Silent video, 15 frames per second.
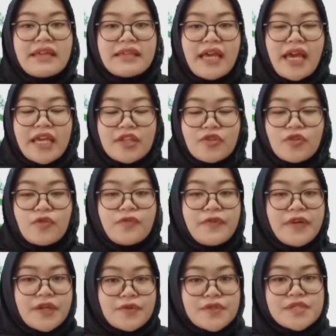yaitu
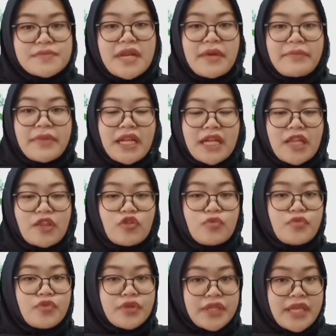virus menempelkan
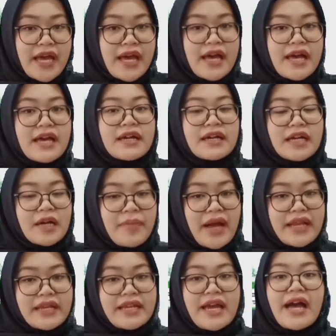tubuhnya
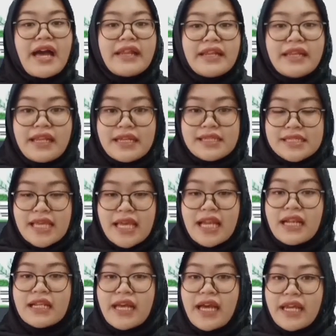kepada dinding
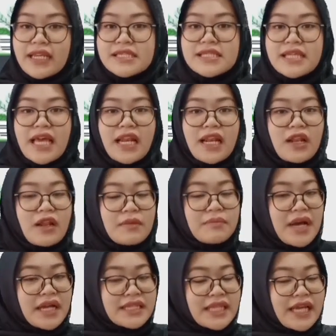sel dari sel
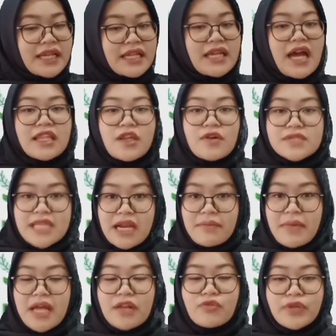bakteri atau sel
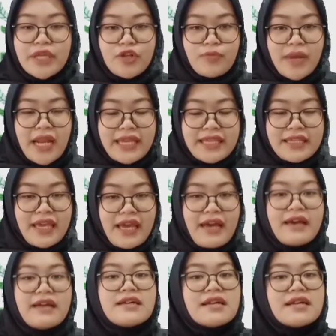makhluk hidup lainnya.